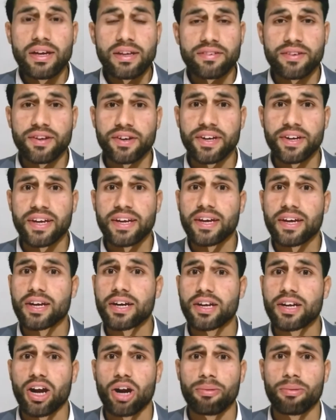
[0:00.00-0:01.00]
सिडनी
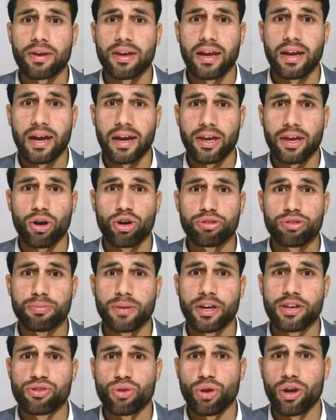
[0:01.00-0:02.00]
क्रिकेट ग्राउंड में खेला गया
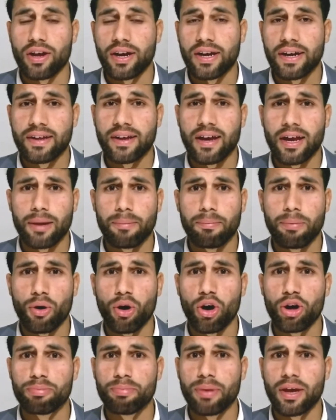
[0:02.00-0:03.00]
उसमें जो है इंडिया ने
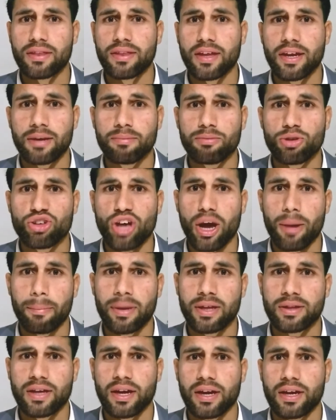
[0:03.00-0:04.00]
बहुत बेहतरीन
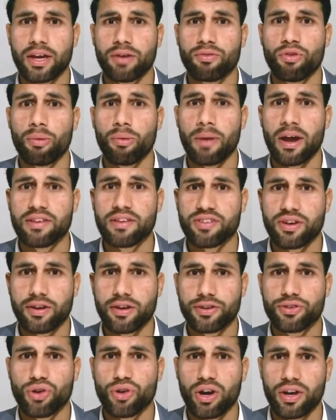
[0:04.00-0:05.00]
मुजामत करके वो मैच
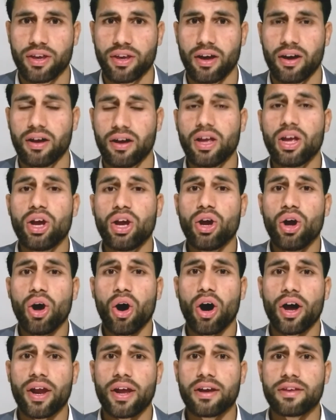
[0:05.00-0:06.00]
ड्रॉ किया
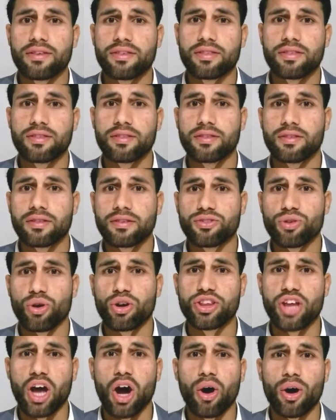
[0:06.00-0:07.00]
और
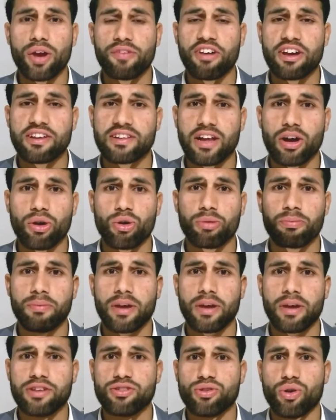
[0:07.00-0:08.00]
चौथा ओवर फैसला कुन
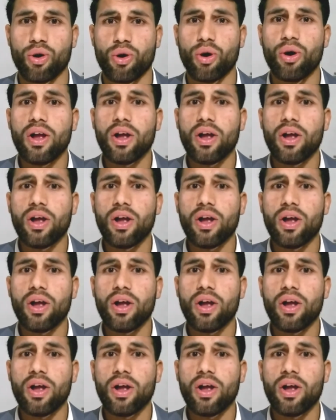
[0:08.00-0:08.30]
में जो